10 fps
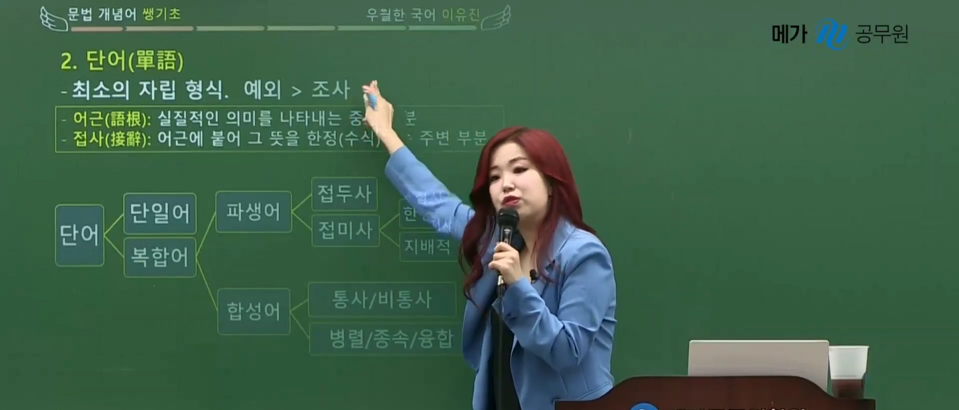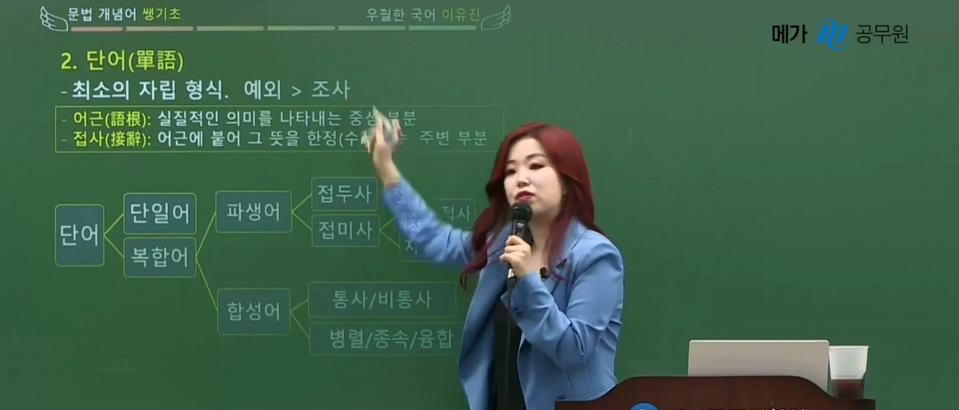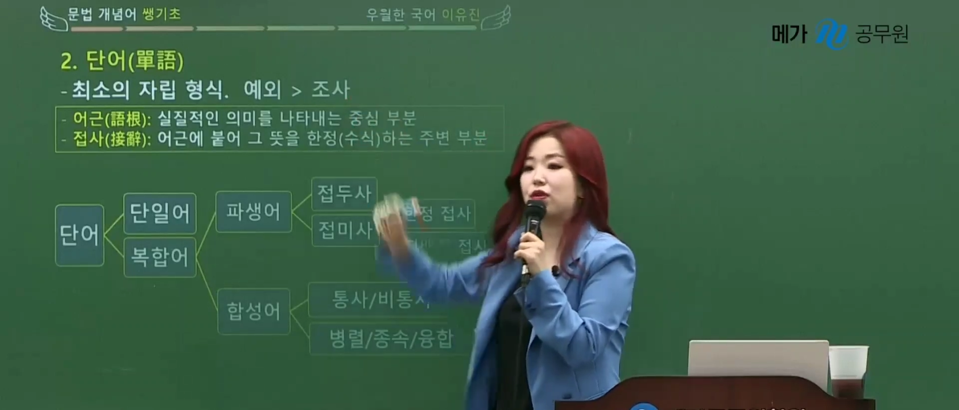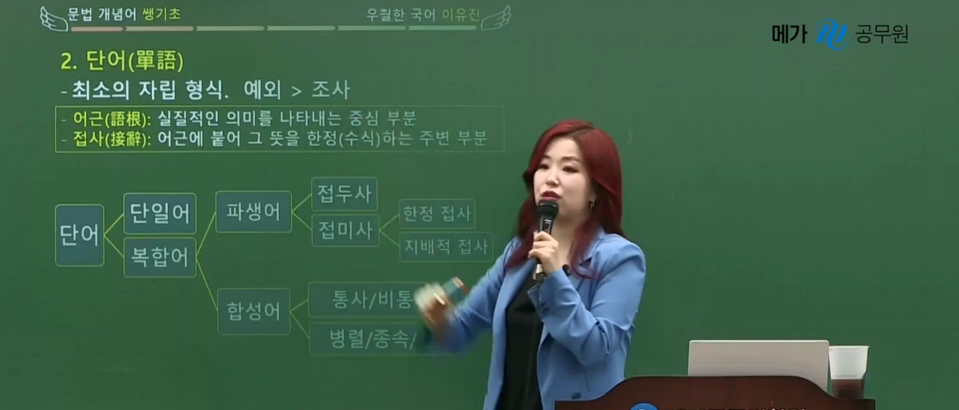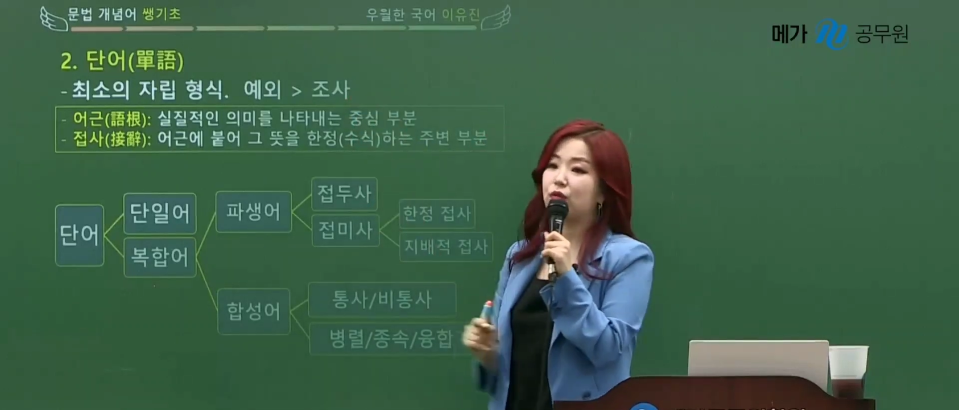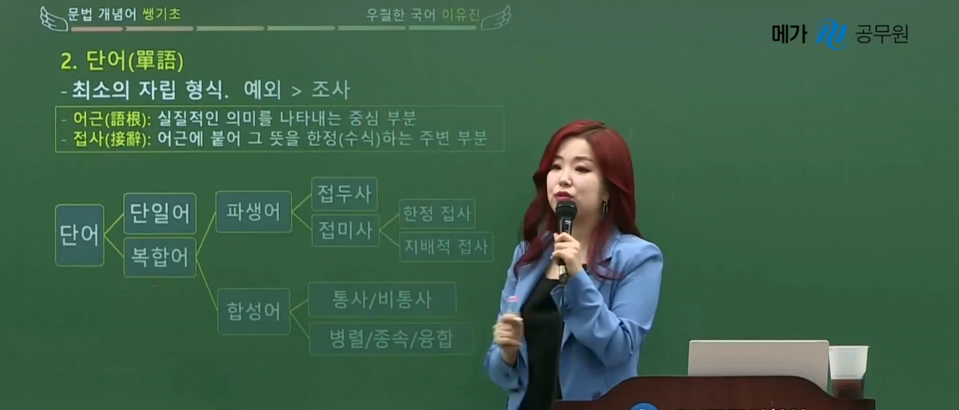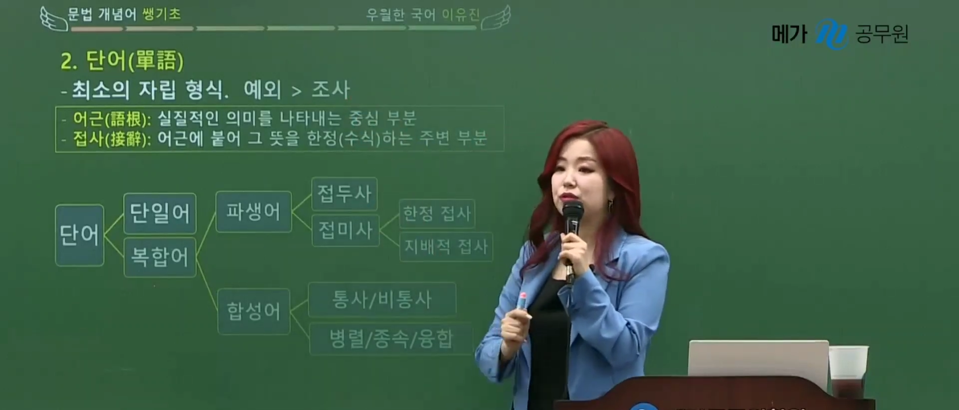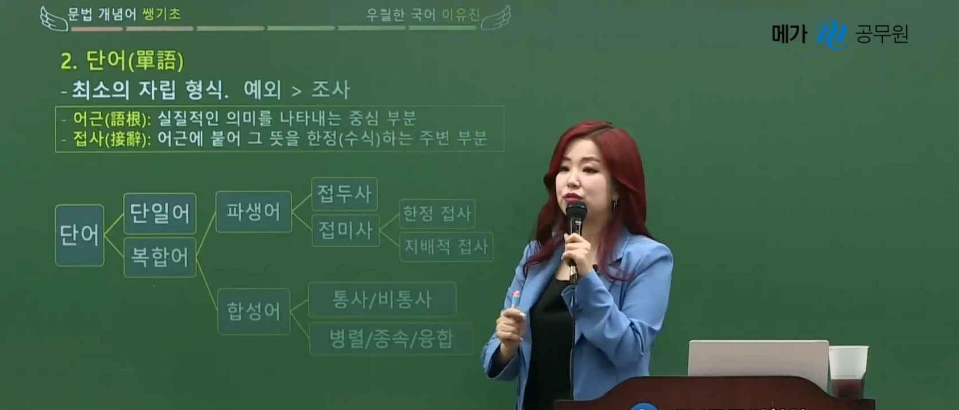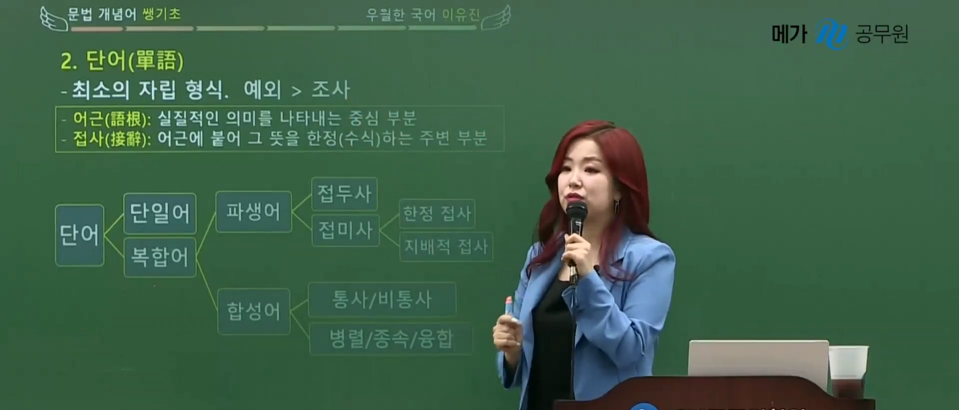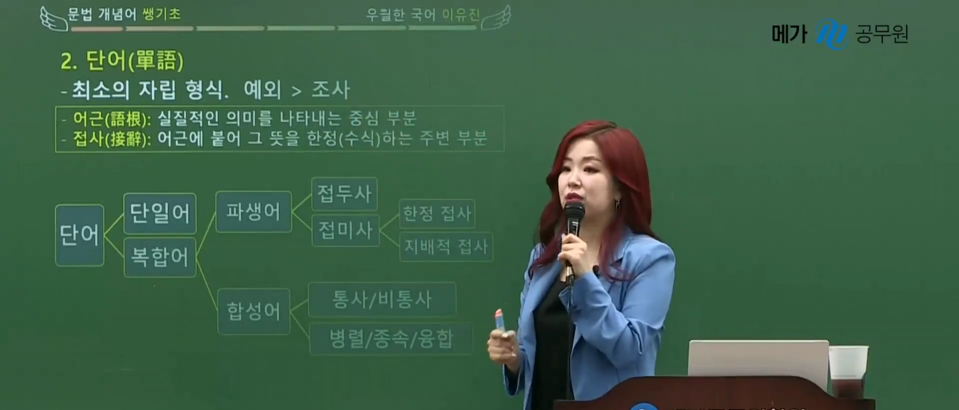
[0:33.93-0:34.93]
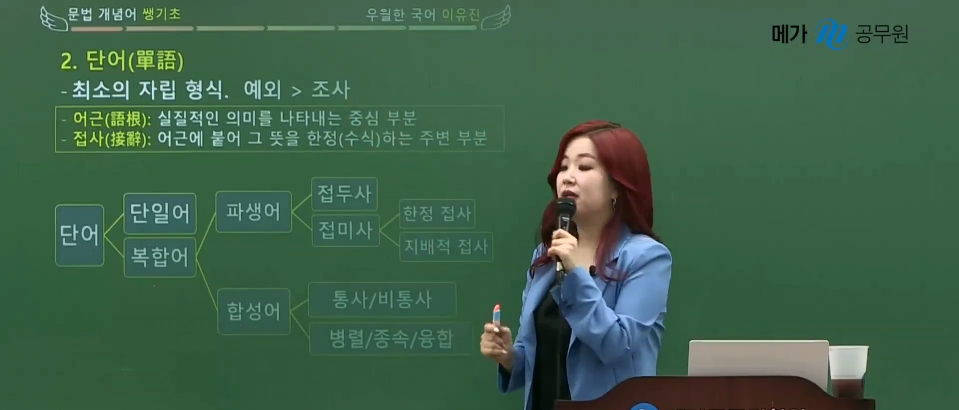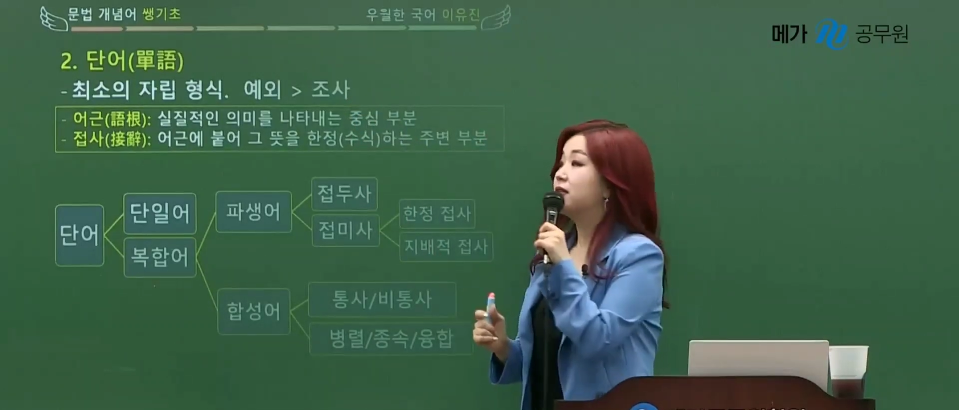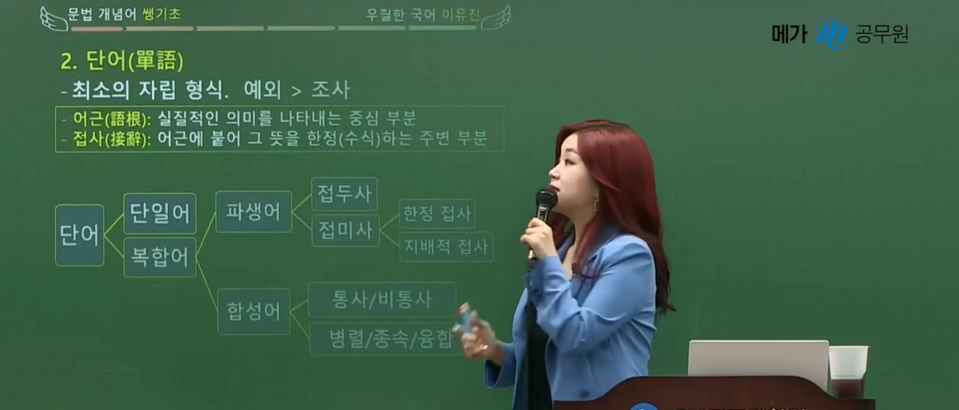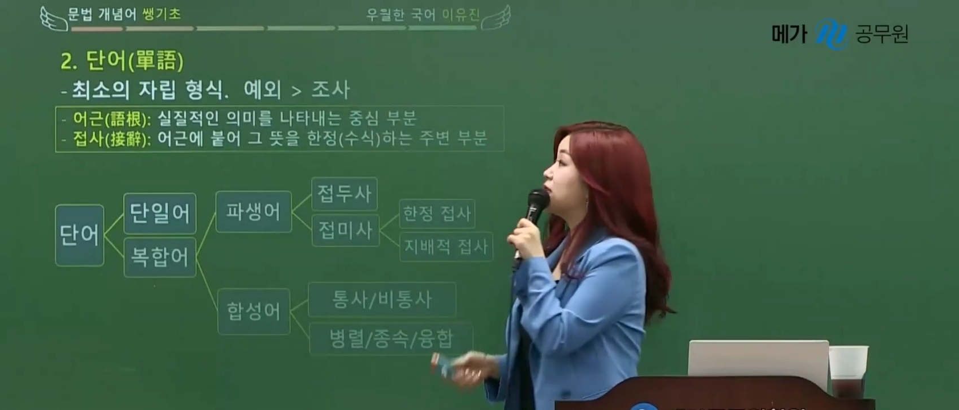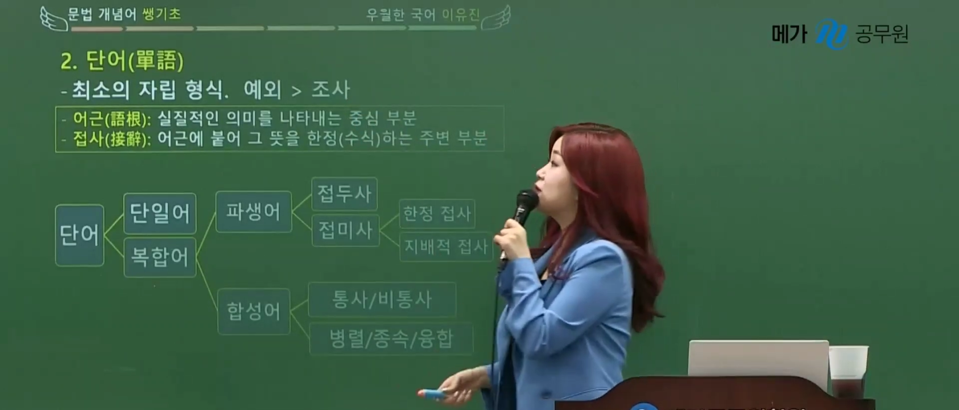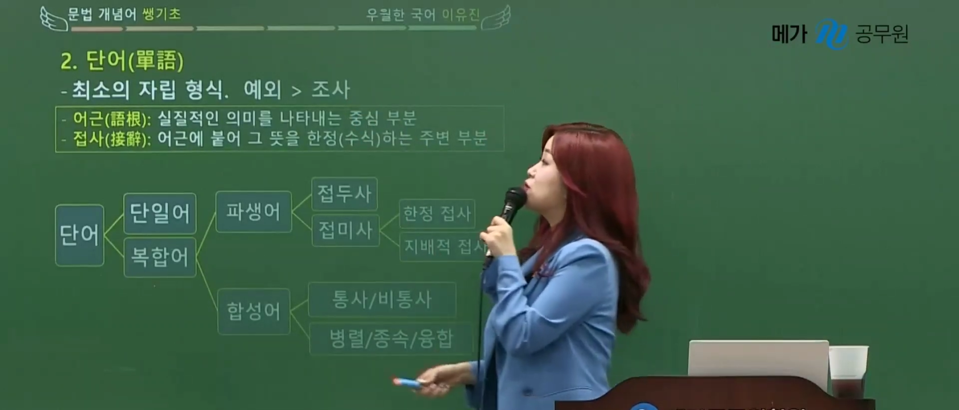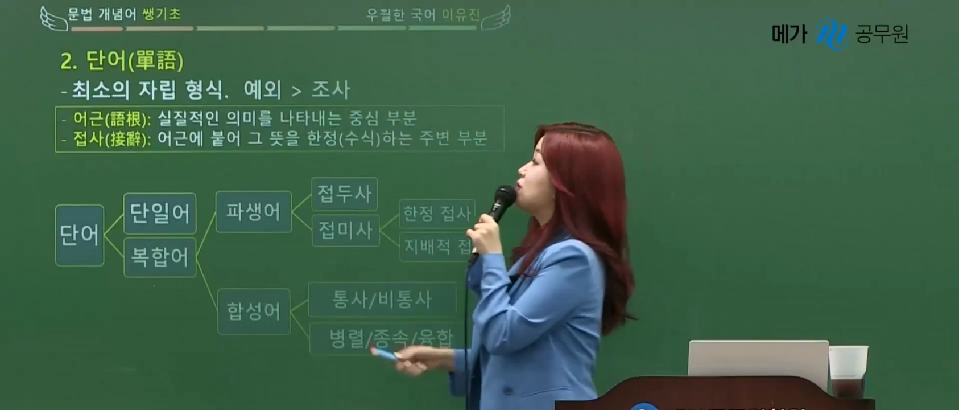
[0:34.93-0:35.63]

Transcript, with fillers: 붙였어야 되거든. 그래서